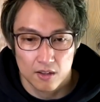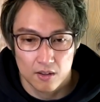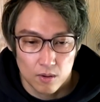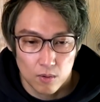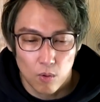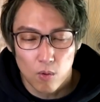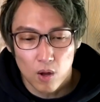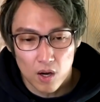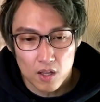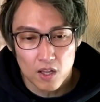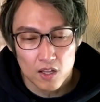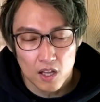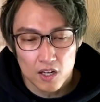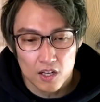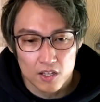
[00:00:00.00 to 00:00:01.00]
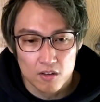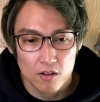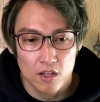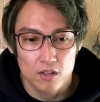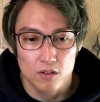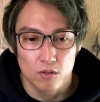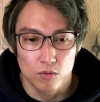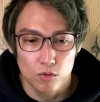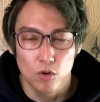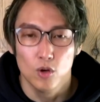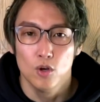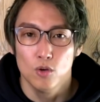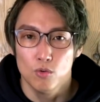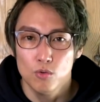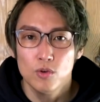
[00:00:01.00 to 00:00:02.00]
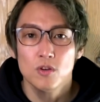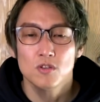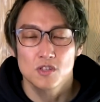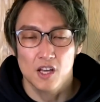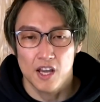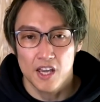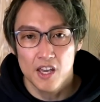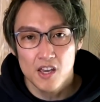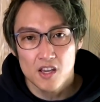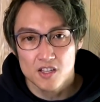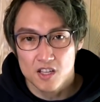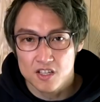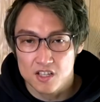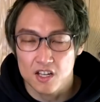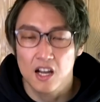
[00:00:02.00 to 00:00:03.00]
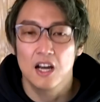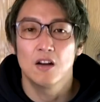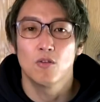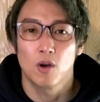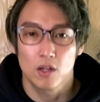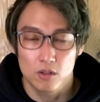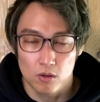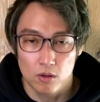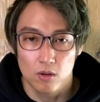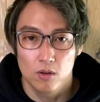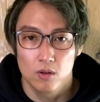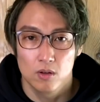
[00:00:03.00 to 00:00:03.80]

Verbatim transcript: ここからね、何が言えるかっていうと、ウイルスが変異したんじゃなかろうかと。